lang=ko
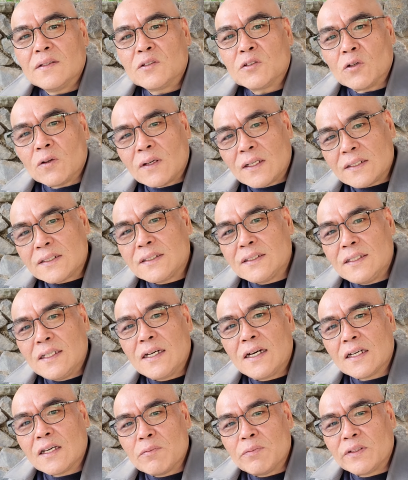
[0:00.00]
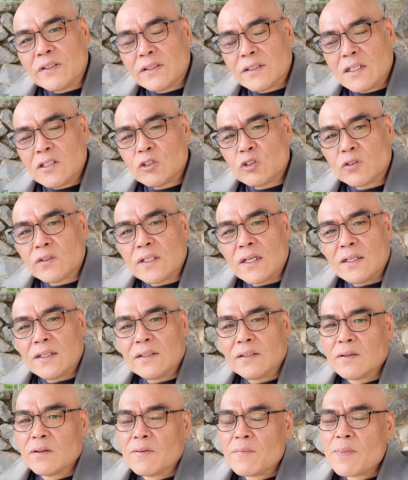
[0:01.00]
똑같이 이야기에 비겠습니다
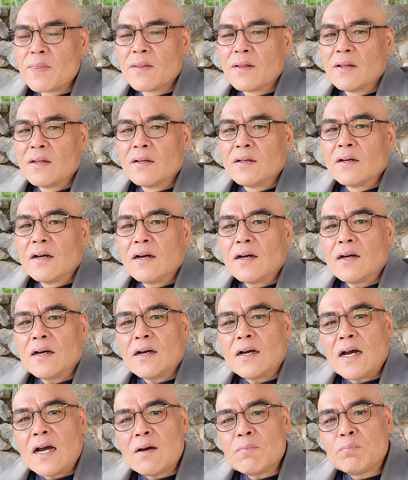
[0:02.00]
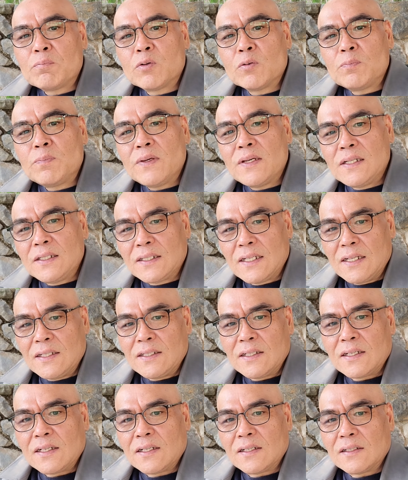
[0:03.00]

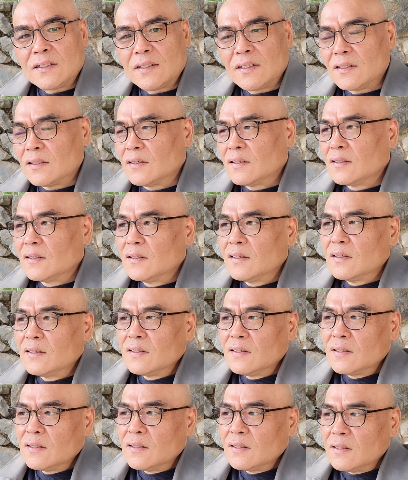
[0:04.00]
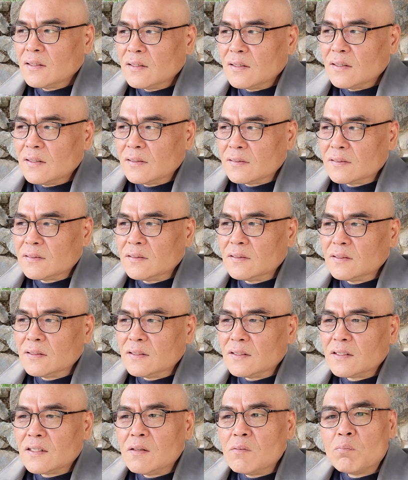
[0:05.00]
아프빌덴이라 고 그래 요 어떤
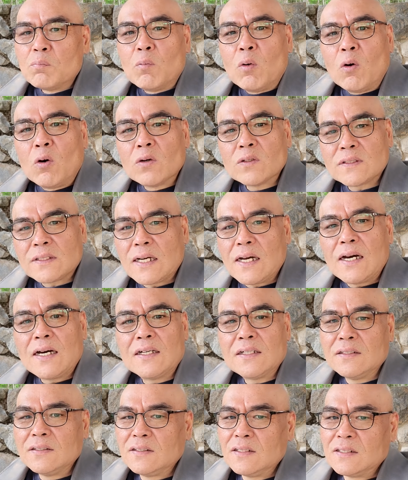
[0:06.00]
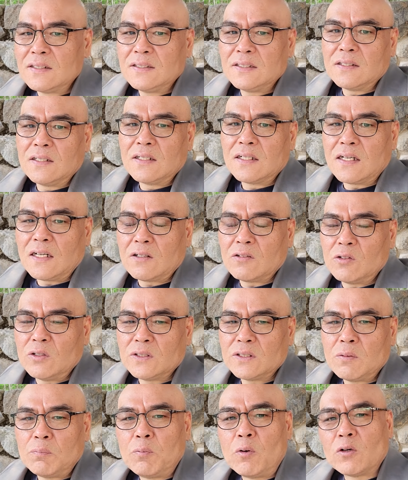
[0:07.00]
것을 모사하는 특징을 갖고
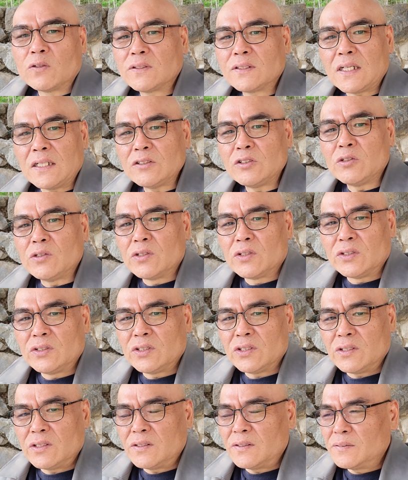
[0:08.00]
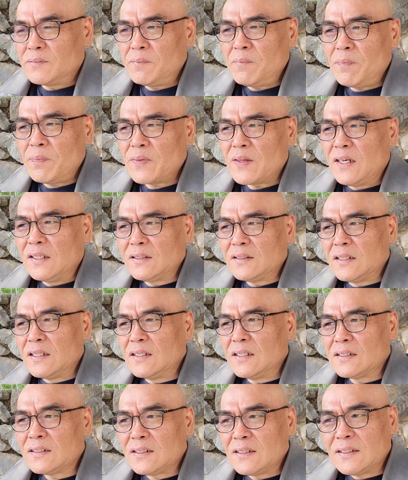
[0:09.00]
있어 복사죠 그죠 응? 어떤
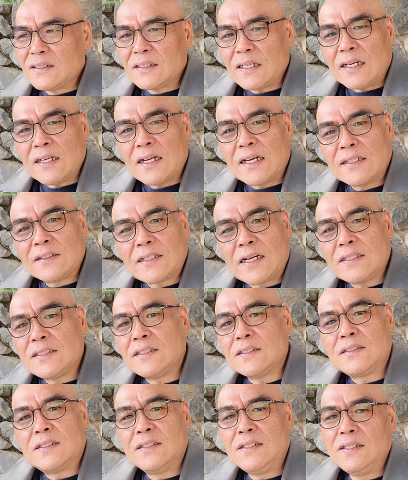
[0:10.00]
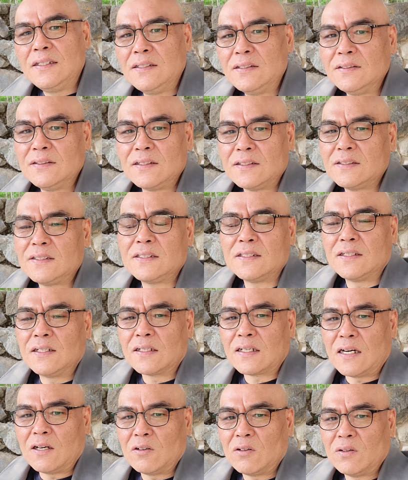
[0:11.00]
것을 따라 다시 그리는 특징을
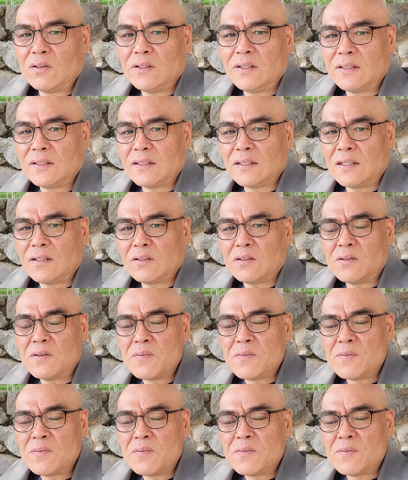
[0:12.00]
갖고 있다고